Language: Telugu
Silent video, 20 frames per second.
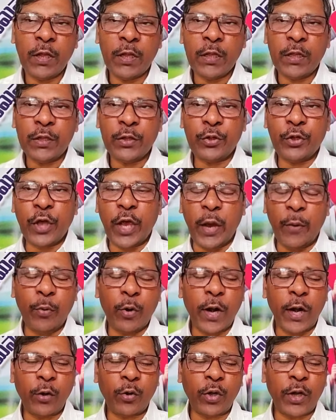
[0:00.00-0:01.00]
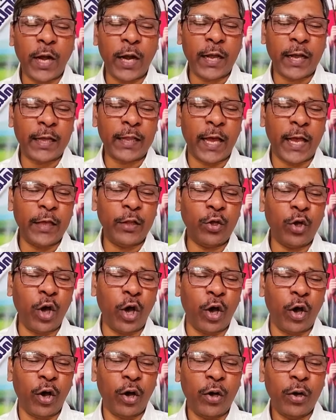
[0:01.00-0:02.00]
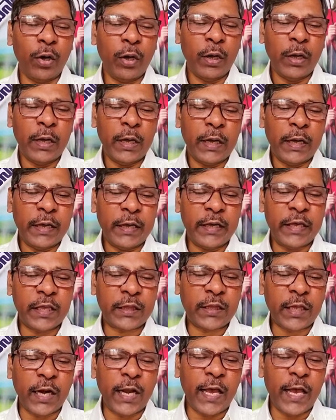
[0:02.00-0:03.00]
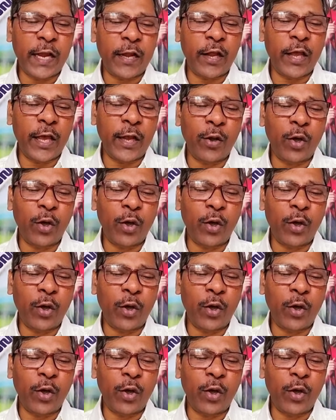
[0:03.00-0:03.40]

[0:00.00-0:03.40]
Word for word: దేవుడు అంటున్నాడు కదా ఇదిగో ఇతడే నేను